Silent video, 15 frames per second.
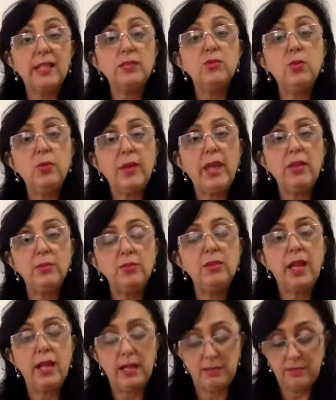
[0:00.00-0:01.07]
do unguento
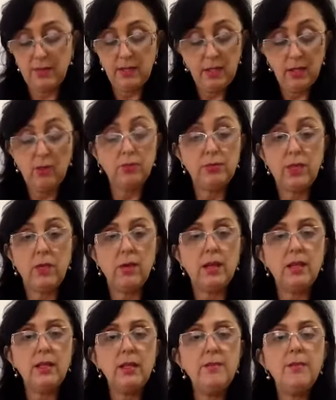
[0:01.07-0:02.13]
dela. Eu não tenho
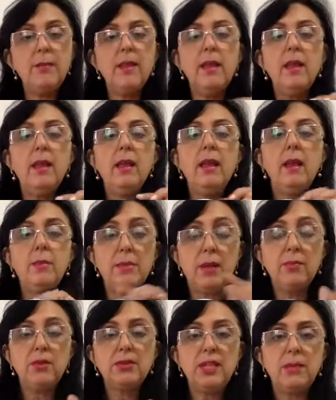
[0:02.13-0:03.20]
aqui para
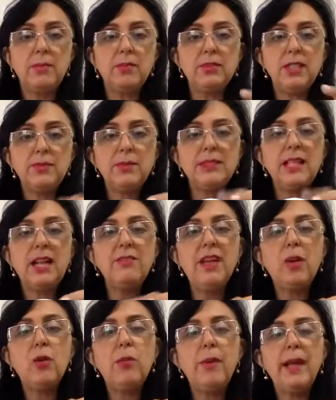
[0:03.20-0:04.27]
mostrar para vocês, mas ela vem
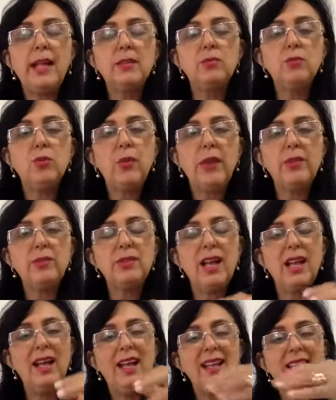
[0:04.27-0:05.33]
acompanhada do unguento
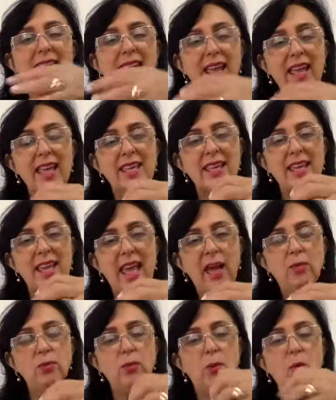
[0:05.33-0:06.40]
dela, que é, que é
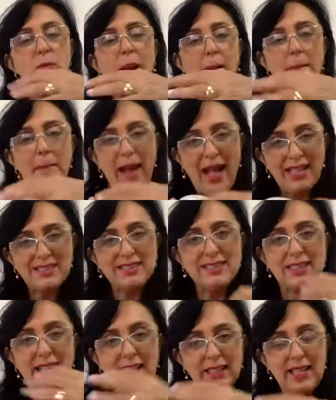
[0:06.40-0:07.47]
um, uma
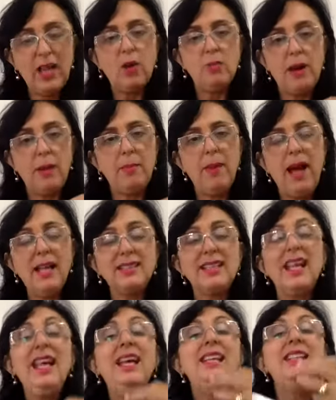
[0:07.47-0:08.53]
massa, que é uma massa
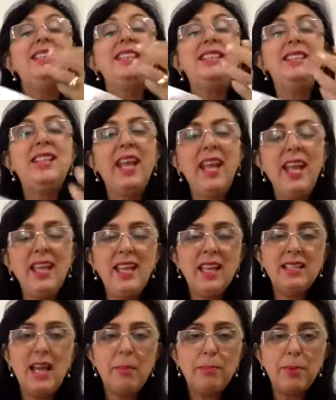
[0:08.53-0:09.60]
cheia
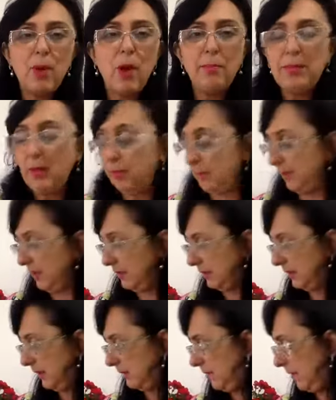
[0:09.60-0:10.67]
da própria
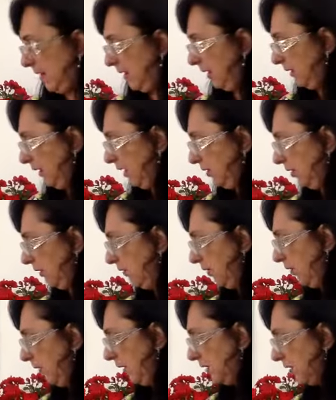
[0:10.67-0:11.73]
planta. Deixa eu ver,
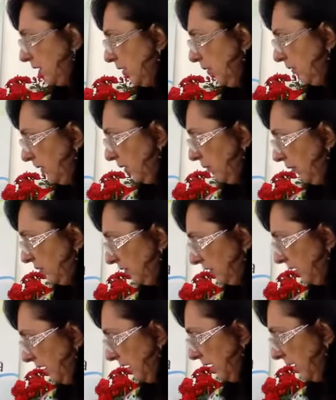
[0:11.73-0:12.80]
eu, acho que ontem eu
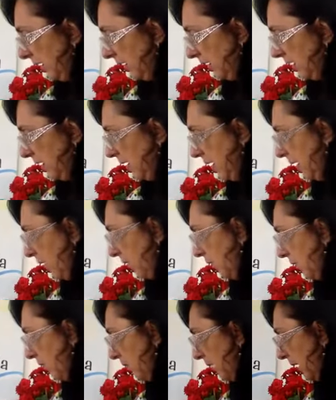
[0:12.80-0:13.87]
mostrei
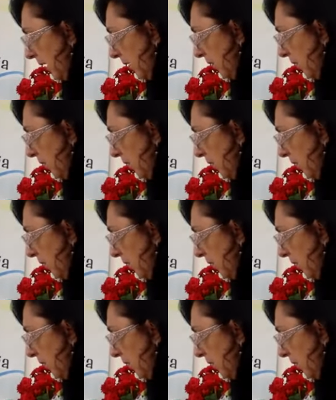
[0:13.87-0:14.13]
uma,